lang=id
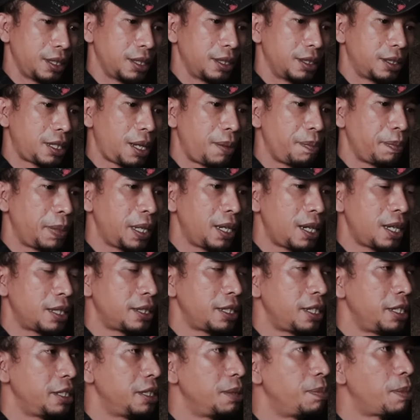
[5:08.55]
sampailah
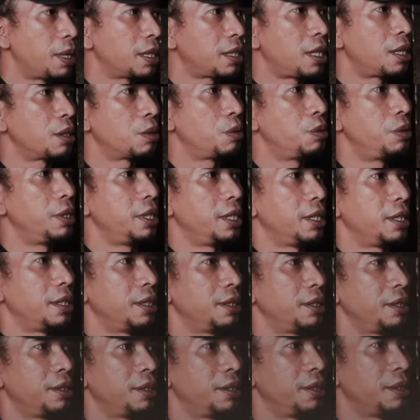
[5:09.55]
saya di jembatan kuning.
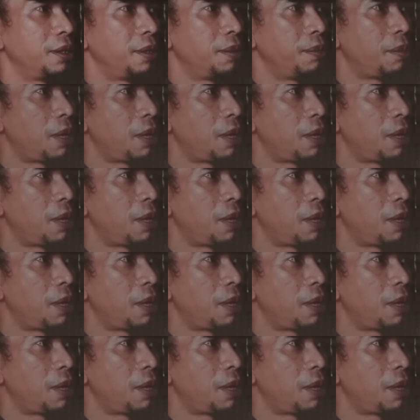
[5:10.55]
Okay.